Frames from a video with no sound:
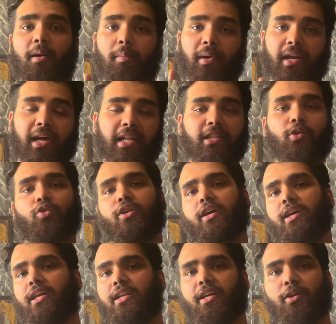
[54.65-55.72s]
पर हेल्थ को देख
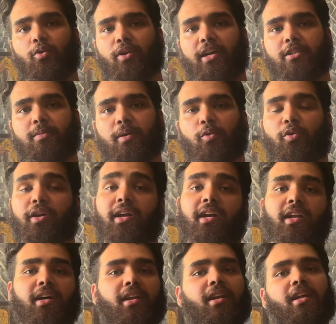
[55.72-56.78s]
के लीन होना है इस बार क्योंकि
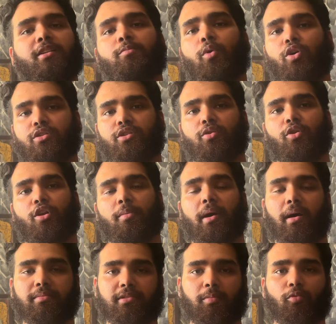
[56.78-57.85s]
इंटरनल हेल्थ बहुत ज़रूरी है मैं
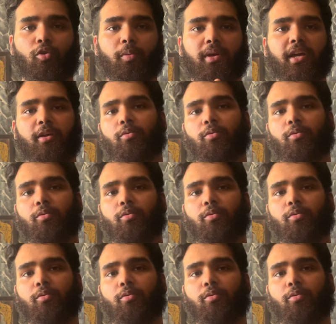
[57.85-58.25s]
आप सबको भी यही